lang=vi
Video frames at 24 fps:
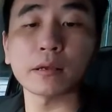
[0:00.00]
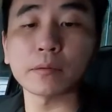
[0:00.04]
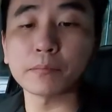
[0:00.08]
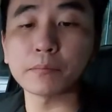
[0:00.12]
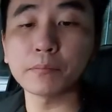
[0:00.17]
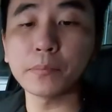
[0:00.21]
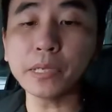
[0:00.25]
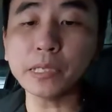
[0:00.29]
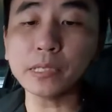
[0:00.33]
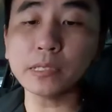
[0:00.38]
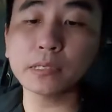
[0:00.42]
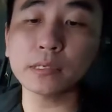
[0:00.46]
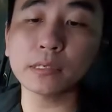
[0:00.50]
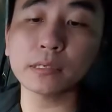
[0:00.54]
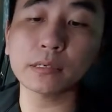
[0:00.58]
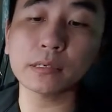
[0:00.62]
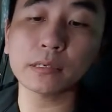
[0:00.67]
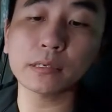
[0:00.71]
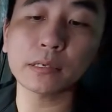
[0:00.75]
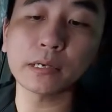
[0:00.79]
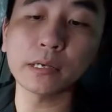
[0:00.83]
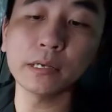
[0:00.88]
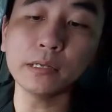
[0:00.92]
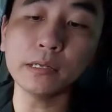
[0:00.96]
bít
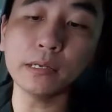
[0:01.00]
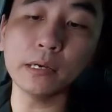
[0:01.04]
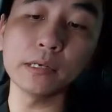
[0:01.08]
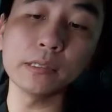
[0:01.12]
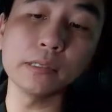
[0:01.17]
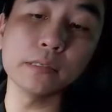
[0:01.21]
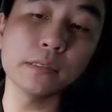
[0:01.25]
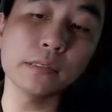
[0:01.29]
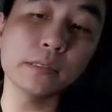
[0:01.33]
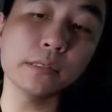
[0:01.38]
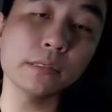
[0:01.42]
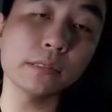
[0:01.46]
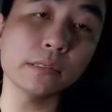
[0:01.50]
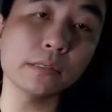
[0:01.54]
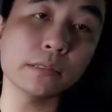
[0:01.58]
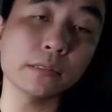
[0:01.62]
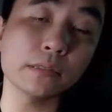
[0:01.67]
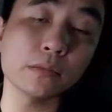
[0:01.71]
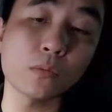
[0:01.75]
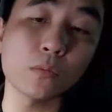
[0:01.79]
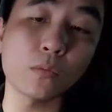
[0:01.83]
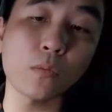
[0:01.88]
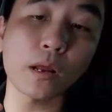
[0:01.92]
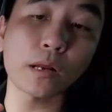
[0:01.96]
kính ở dưới
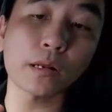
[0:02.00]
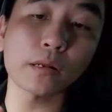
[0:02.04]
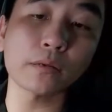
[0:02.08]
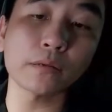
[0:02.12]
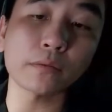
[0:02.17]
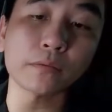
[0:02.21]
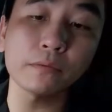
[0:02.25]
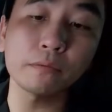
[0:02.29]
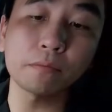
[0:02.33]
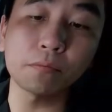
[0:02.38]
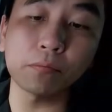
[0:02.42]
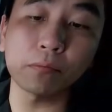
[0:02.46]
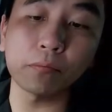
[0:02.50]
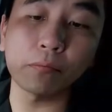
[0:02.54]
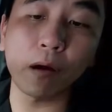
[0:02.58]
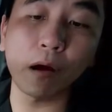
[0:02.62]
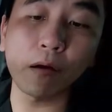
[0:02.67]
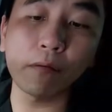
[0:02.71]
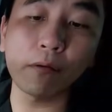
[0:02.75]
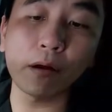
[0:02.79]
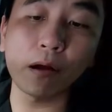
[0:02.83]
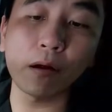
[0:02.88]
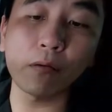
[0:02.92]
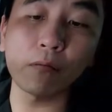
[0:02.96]
xung quanh
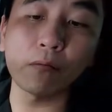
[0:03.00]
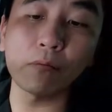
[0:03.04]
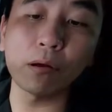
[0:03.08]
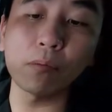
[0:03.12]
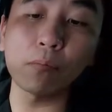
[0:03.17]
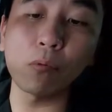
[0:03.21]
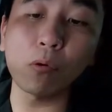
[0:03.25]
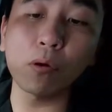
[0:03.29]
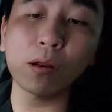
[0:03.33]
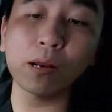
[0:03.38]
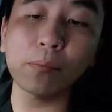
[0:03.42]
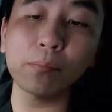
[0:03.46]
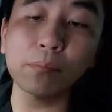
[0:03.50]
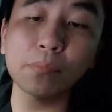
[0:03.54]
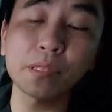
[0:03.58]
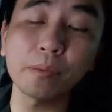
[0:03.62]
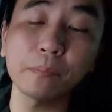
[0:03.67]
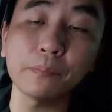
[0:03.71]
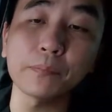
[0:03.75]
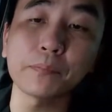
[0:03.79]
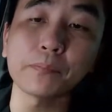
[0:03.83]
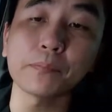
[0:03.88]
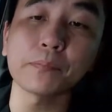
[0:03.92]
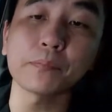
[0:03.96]
bỏ vào và một cái nắp
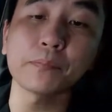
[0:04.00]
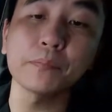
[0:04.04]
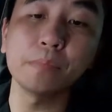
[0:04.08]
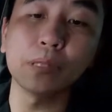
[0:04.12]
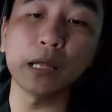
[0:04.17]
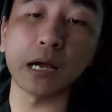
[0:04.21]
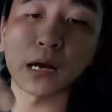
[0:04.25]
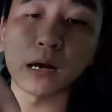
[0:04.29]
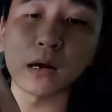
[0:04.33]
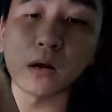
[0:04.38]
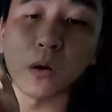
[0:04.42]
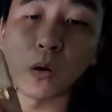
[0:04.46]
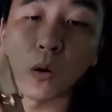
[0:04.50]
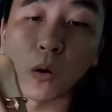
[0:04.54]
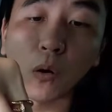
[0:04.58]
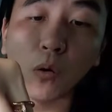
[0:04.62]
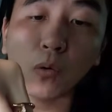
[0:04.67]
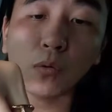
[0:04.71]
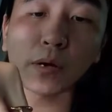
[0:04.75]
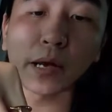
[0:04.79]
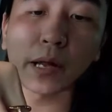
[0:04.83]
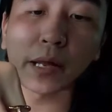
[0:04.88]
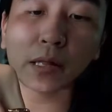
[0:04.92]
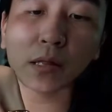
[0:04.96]
chụp dạng
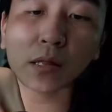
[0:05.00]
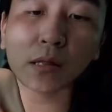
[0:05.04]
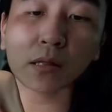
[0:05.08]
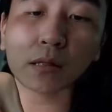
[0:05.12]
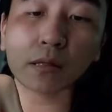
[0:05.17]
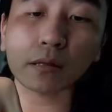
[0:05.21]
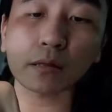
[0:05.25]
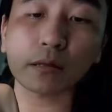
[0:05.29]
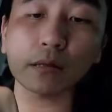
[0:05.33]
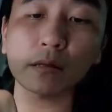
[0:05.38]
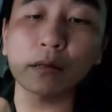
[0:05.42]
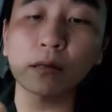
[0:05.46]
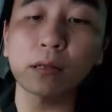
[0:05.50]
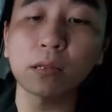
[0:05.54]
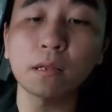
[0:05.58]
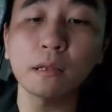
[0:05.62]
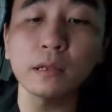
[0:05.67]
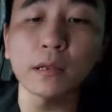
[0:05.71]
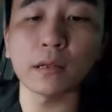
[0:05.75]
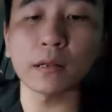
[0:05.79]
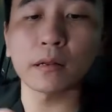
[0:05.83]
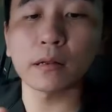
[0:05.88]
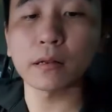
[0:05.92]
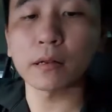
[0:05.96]
lỗ để
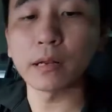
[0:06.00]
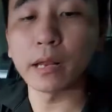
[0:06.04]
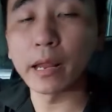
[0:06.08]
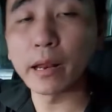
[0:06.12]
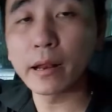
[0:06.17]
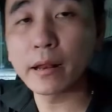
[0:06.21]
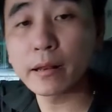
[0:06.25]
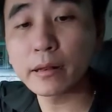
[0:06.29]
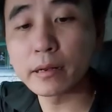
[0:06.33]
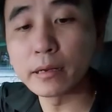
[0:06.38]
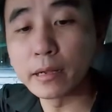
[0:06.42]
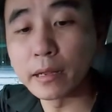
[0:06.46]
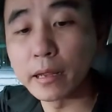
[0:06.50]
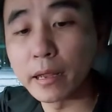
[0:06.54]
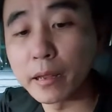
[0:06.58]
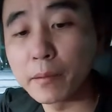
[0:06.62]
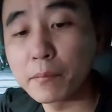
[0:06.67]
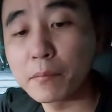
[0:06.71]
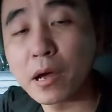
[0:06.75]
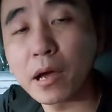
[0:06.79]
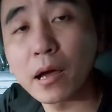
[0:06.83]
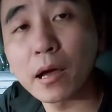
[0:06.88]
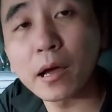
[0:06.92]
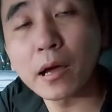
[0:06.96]
để để
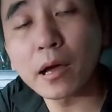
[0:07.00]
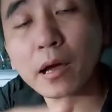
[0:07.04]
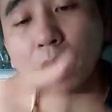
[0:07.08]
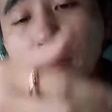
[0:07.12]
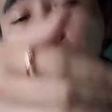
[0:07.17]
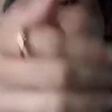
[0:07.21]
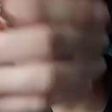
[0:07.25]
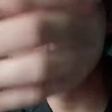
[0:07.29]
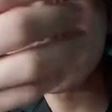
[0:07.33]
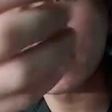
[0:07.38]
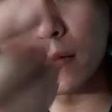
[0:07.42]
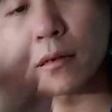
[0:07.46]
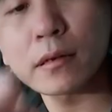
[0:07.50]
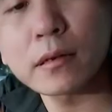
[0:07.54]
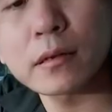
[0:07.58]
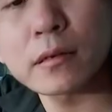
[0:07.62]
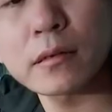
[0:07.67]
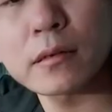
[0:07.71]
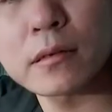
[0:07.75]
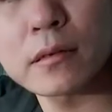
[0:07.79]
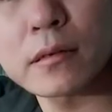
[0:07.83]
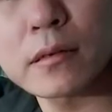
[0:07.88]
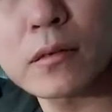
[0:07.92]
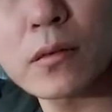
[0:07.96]
mà
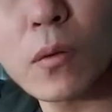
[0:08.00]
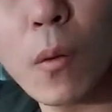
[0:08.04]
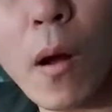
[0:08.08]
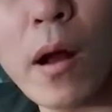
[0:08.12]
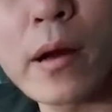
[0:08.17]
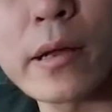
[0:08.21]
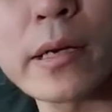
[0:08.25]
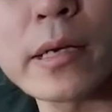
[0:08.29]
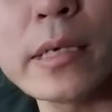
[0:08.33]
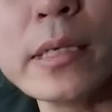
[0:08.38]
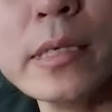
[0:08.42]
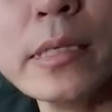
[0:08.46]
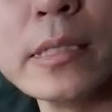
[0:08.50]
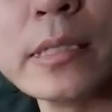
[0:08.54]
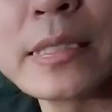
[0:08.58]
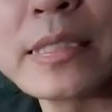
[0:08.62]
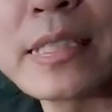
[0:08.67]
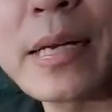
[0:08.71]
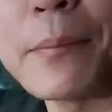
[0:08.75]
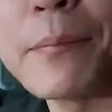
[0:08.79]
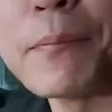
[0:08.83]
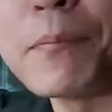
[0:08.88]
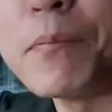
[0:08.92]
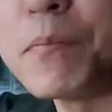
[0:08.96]
tỏa được cái hương
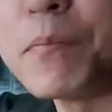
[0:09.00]
trầm